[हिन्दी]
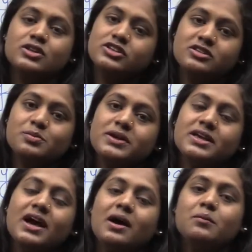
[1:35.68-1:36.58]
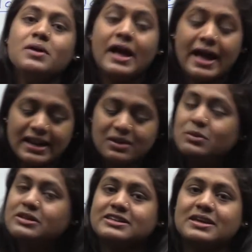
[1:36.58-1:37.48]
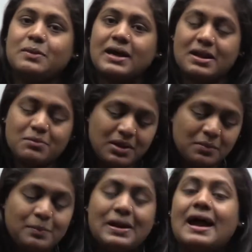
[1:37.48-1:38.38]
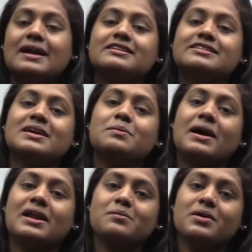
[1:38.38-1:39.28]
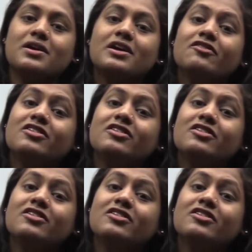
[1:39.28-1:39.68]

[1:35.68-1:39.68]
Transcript: जिसमें कि हम एनिमल्स के बारे में प्लांट्स के बारे में